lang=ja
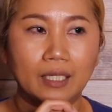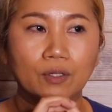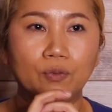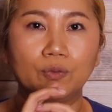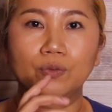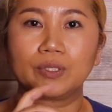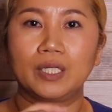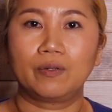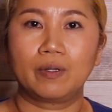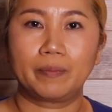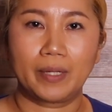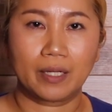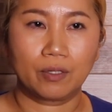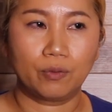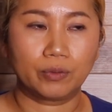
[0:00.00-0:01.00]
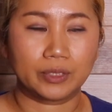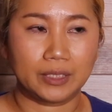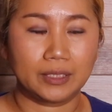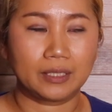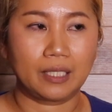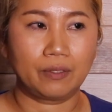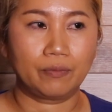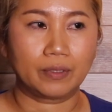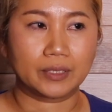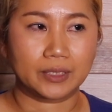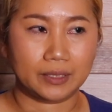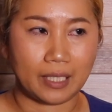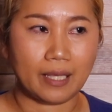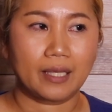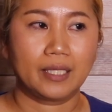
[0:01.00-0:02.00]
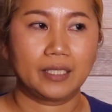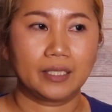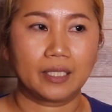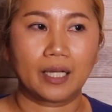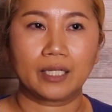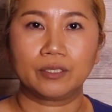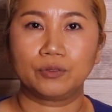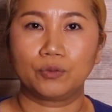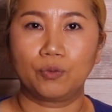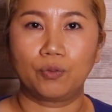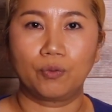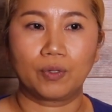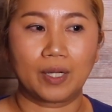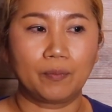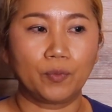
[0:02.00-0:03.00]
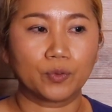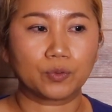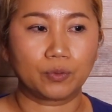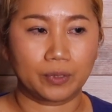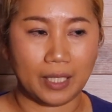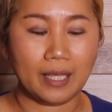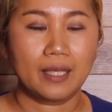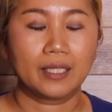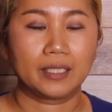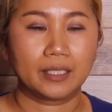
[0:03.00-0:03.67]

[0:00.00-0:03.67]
たらこの電話番号に電話して被害の方がもっとね